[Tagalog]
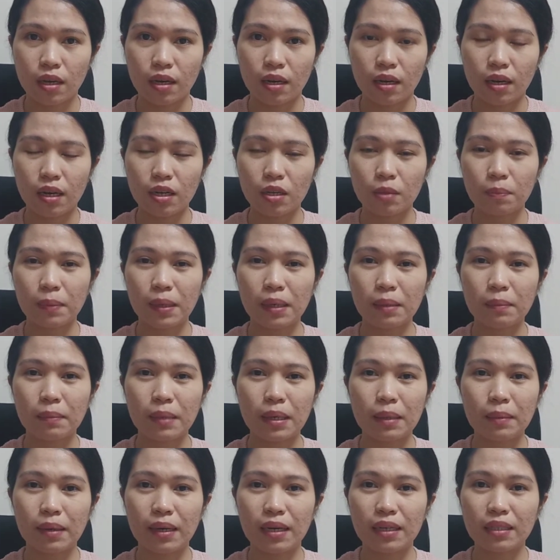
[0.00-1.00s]
ay, pag may
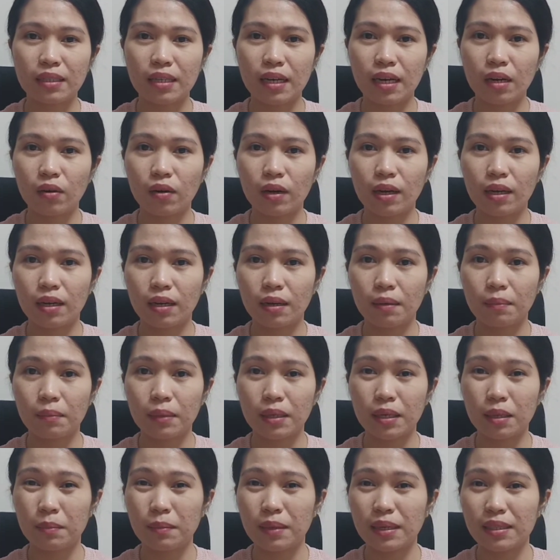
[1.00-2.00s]
mga hindi ako alam,
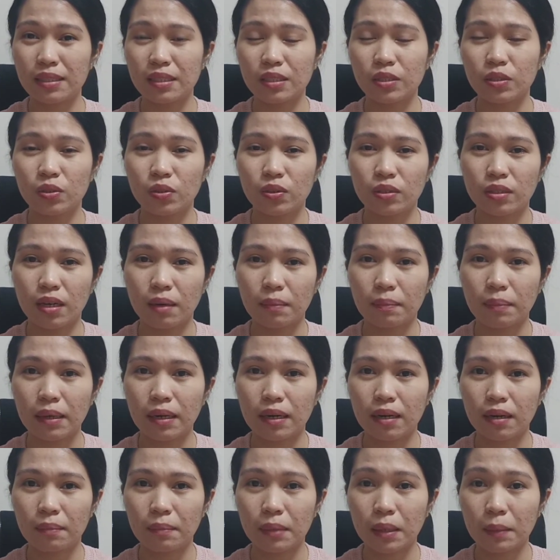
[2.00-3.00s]
mini-message ko siya
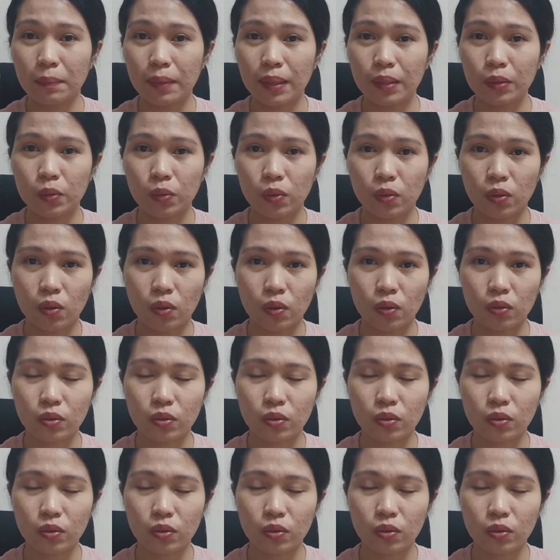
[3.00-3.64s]
para magpaturo.